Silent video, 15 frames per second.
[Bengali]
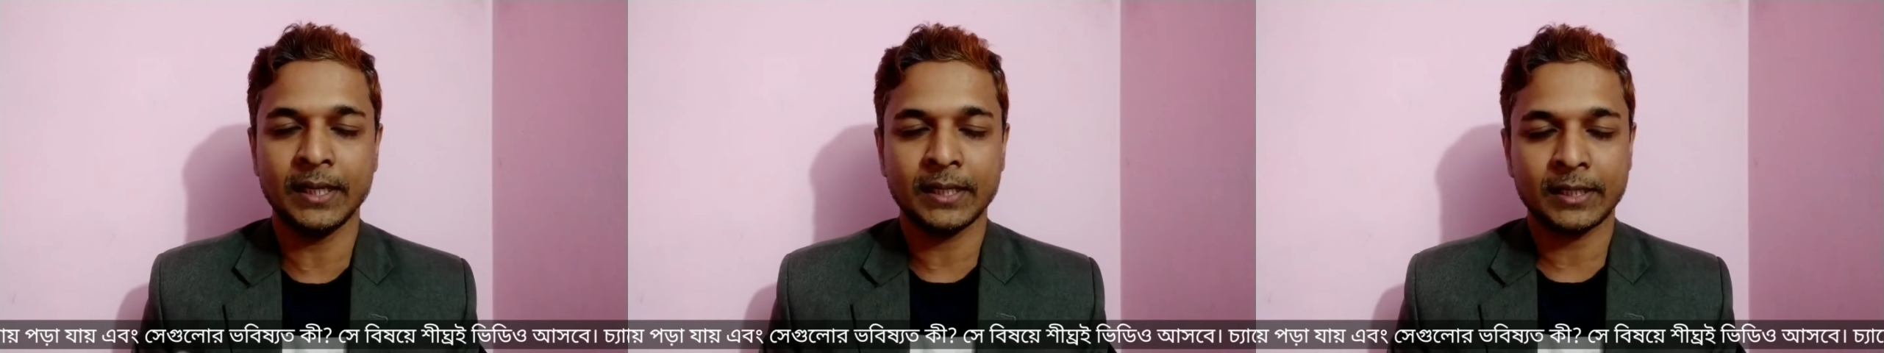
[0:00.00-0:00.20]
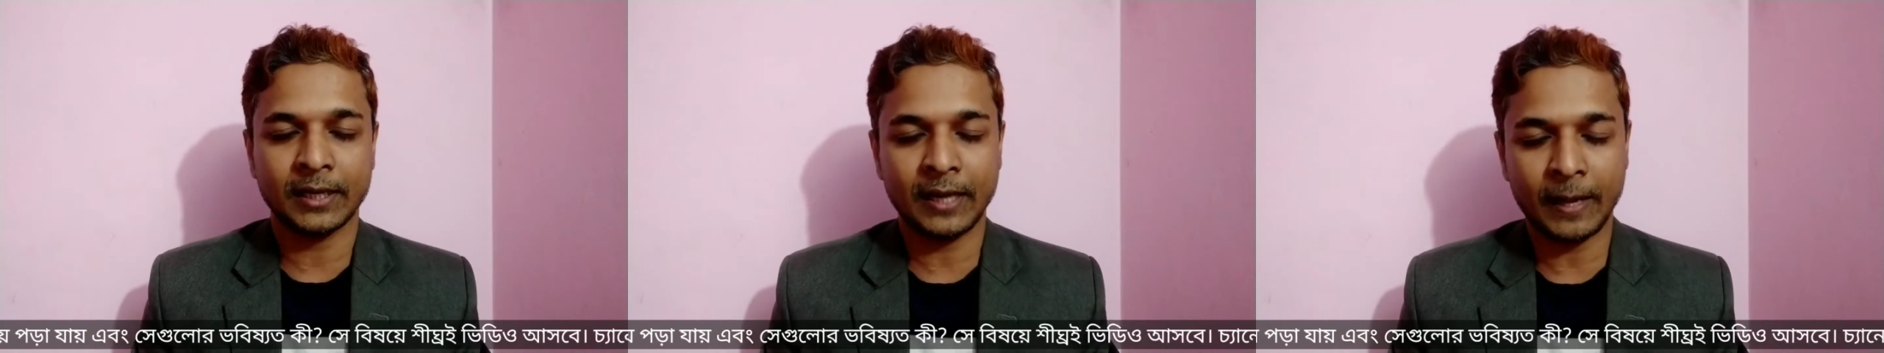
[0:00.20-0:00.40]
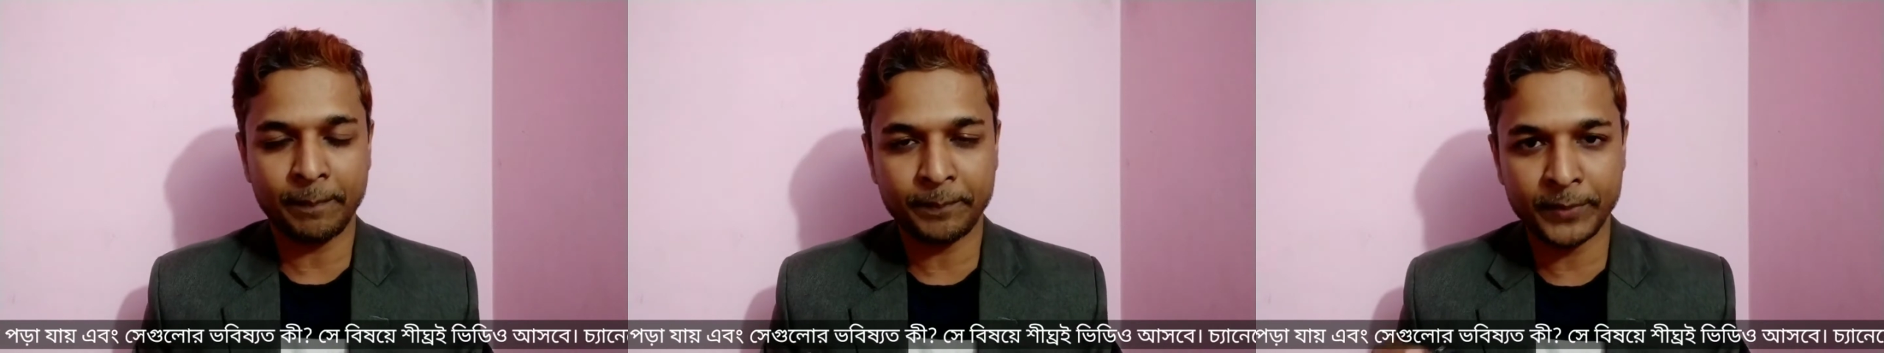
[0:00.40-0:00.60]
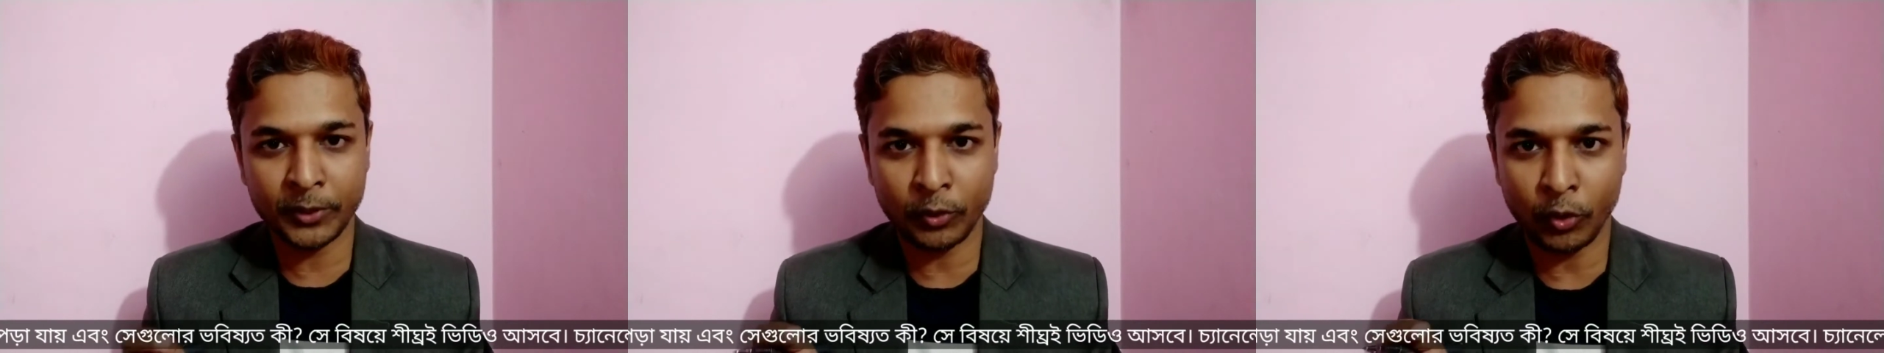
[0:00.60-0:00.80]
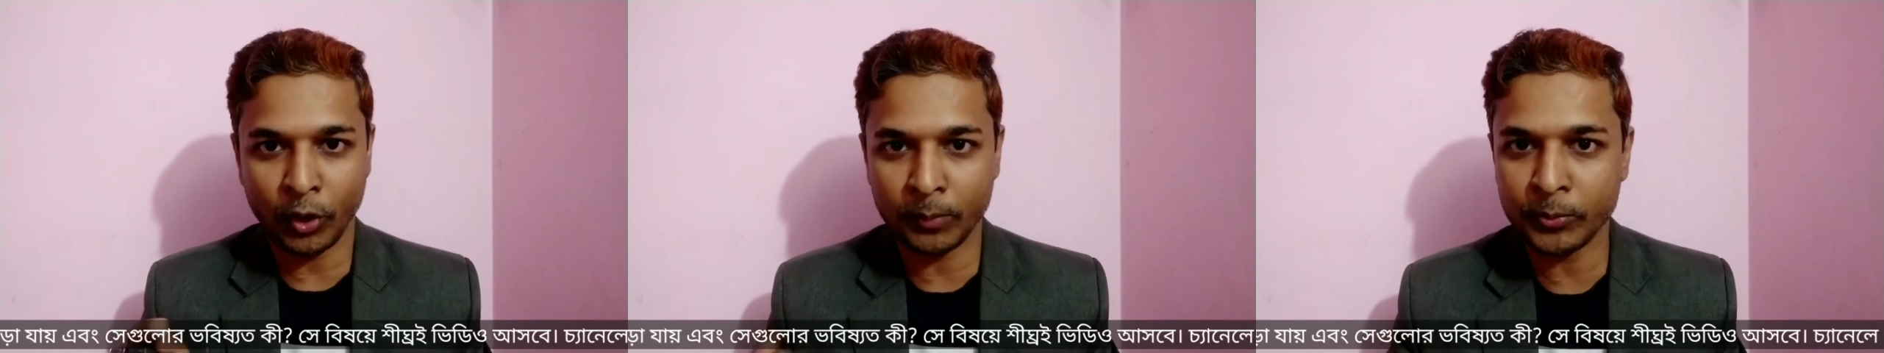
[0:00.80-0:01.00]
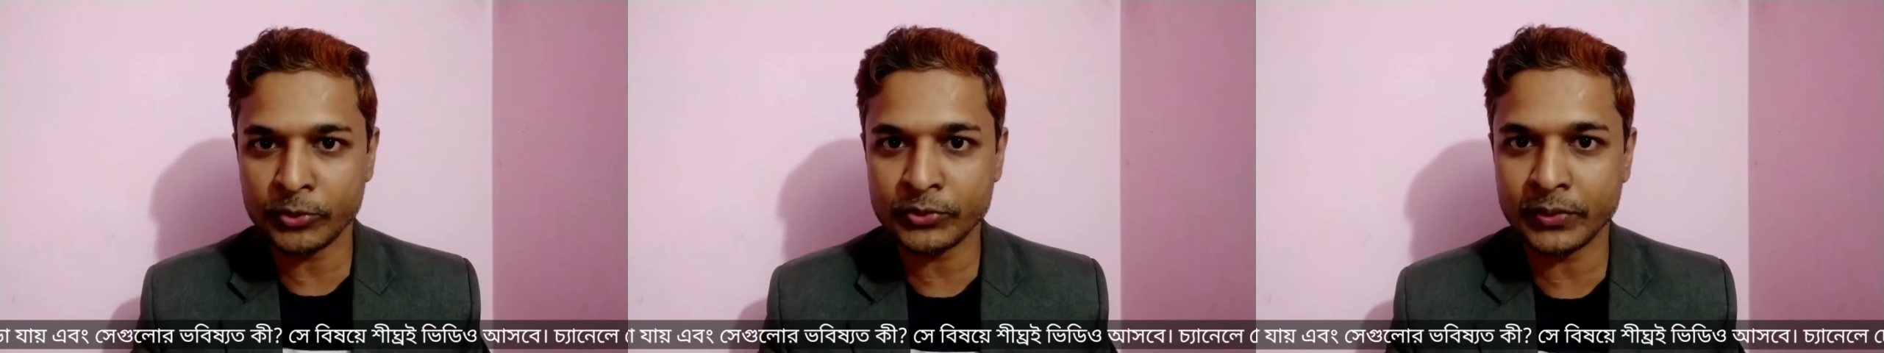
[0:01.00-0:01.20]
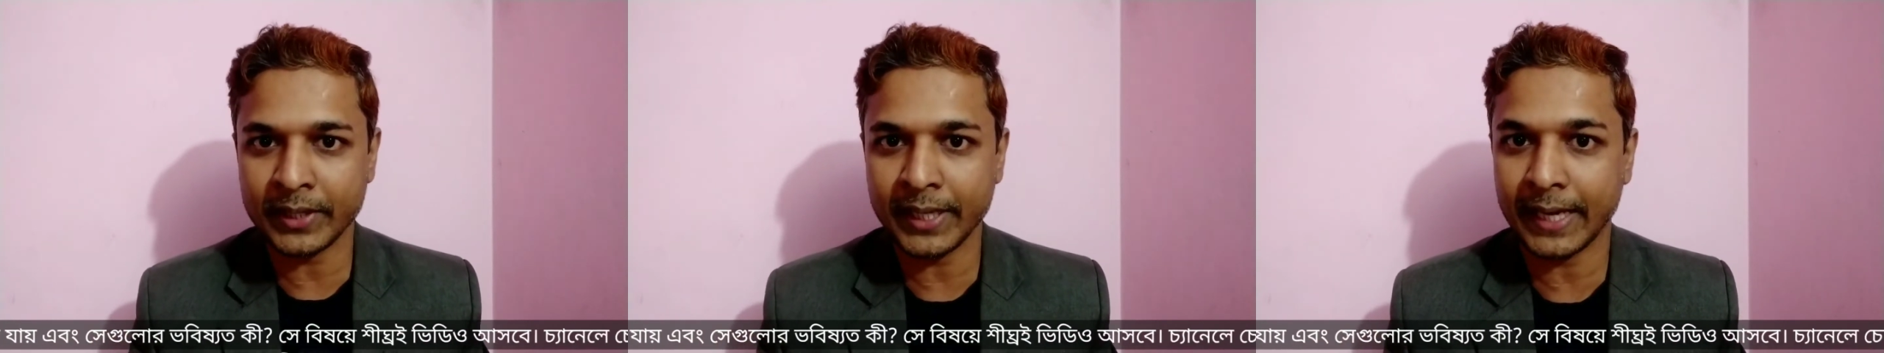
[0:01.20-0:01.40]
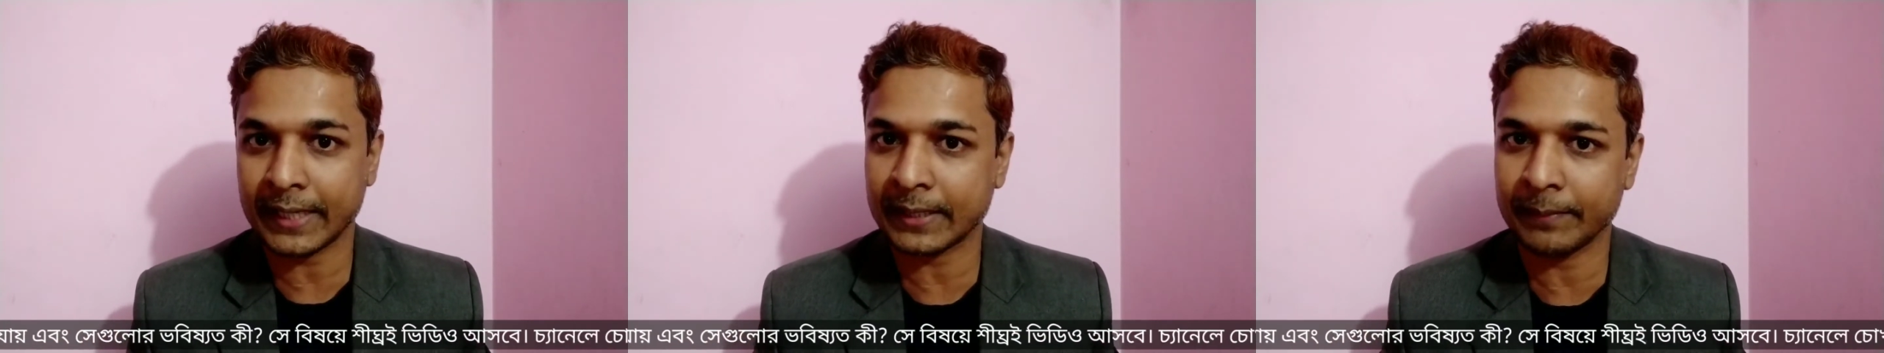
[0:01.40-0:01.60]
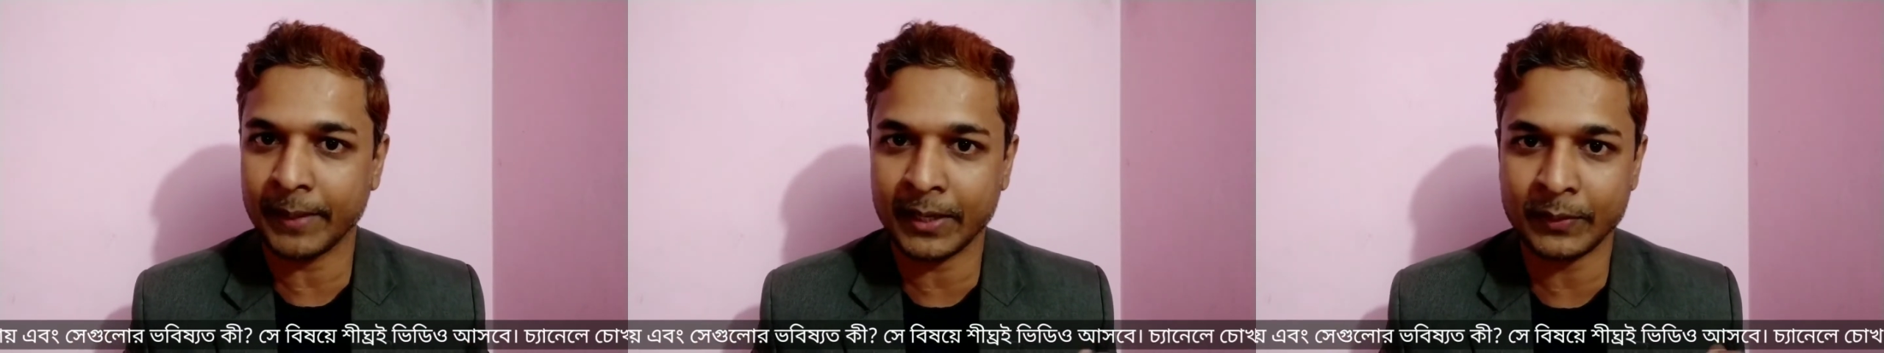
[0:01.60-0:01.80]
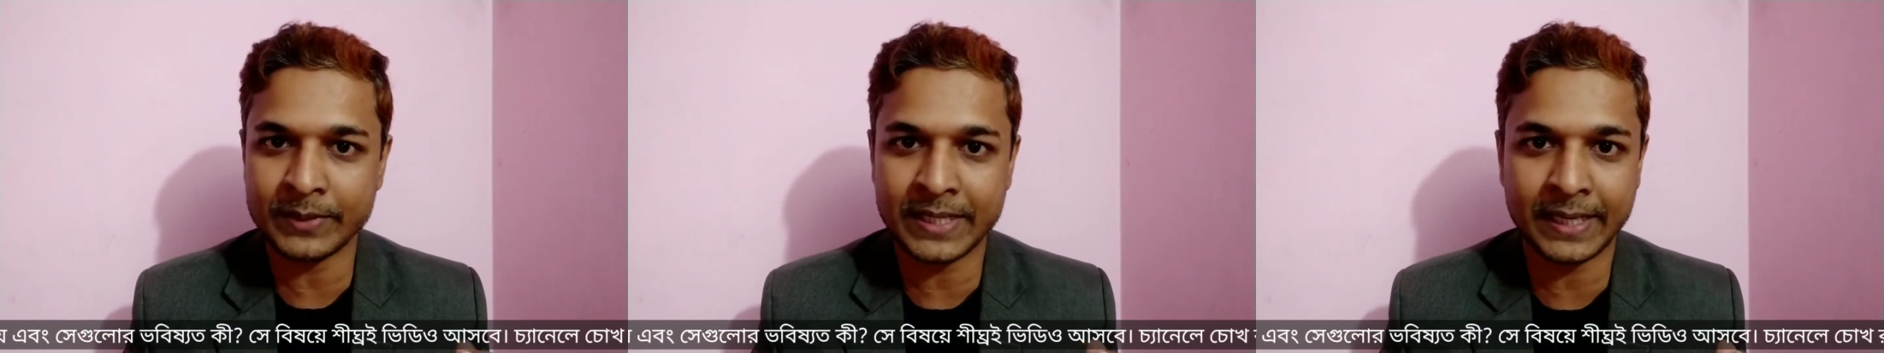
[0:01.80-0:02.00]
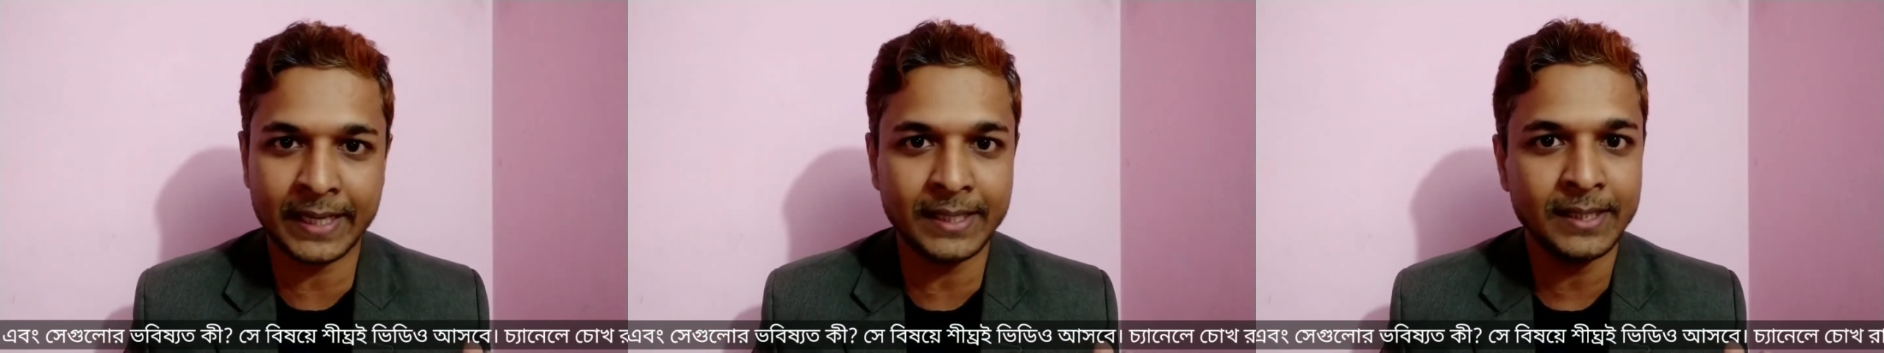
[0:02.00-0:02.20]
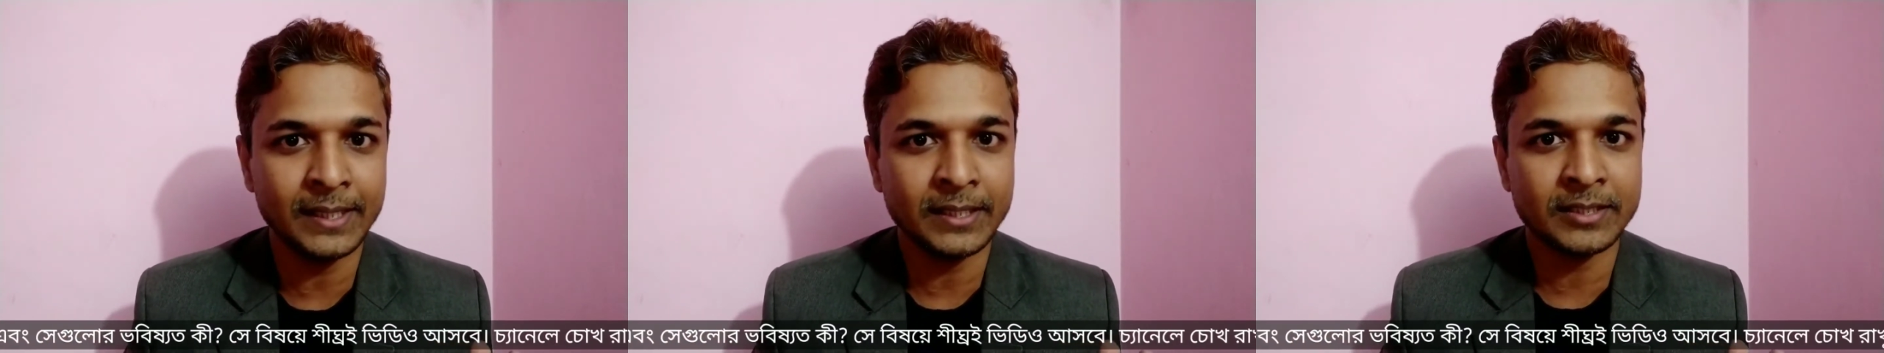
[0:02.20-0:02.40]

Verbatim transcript: তাহলে আপনি অবশ্যই একটা ভালো জায়গায়